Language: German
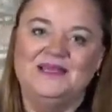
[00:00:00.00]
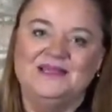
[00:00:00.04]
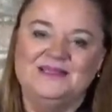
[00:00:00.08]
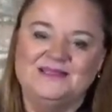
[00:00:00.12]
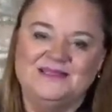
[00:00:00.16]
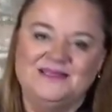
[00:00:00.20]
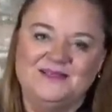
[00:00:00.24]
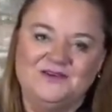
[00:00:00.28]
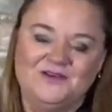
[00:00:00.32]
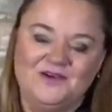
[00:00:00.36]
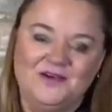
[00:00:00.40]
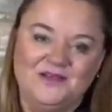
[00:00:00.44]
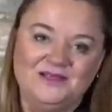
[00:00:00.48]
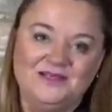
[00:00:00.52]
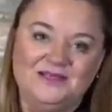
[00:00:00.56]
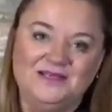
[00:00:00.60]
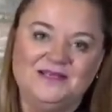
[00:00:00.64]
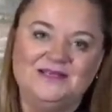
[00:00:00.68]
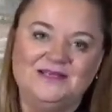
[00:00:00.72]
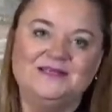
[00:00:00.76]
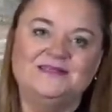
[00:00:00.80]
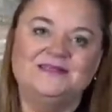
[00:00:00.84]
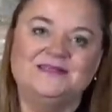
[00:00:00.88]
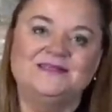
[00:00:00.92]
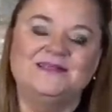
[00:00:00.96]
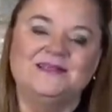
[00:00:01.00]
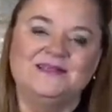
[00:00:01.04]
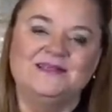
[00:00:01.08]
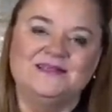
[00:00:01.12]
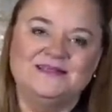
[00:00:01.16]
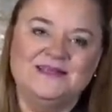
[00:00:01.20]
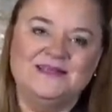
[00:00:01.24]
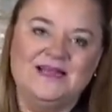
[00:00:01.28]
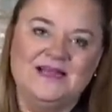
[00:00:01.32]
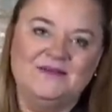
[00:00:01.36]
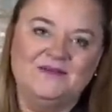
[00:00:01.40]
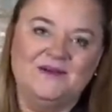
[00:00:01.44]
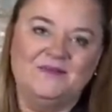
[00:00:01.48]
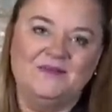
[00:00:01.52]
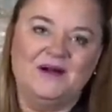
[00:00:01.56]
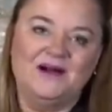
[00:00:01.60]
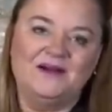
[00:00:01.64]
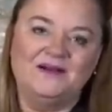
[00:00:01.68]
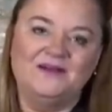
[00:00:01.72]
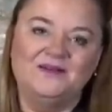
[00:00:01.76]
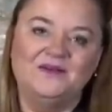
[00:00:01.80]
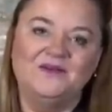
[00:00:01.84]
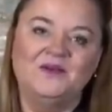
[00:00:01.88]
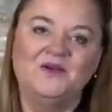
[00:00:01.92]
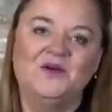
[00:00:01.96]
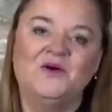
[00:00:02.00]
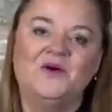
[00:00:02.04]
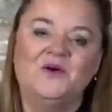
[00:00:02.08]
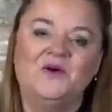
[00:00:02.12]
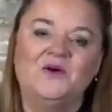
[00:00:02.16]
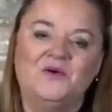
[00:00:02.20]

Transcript: Sie können es selber machen